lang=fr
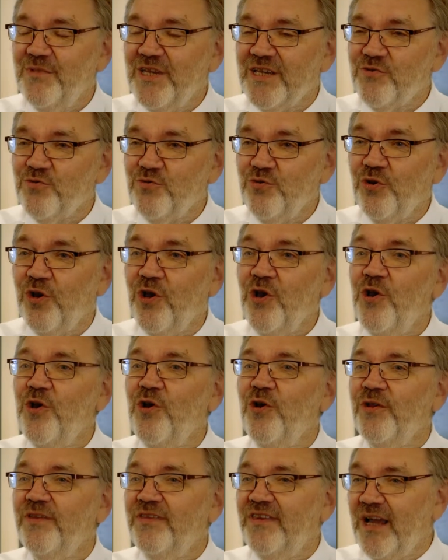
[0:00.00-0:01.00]
bien sûr
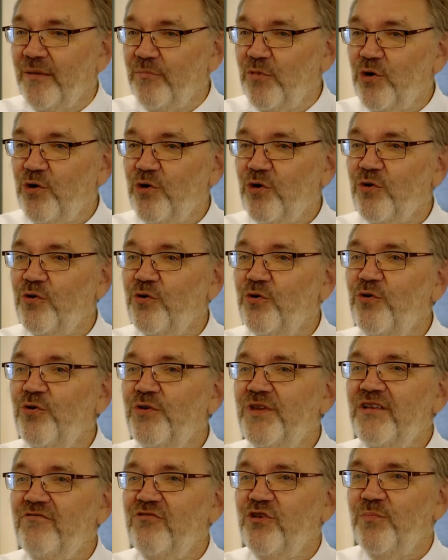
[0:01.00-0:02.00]
d'abord
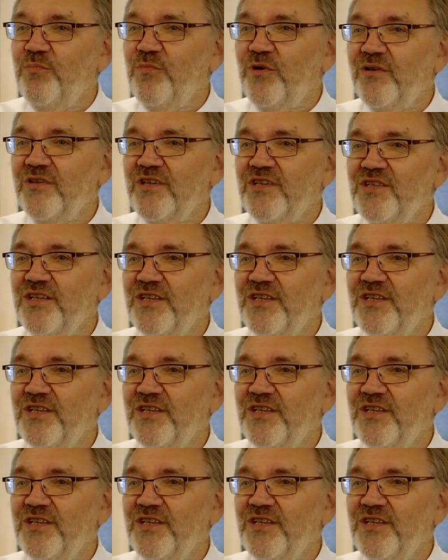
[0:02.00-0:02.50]
le développement des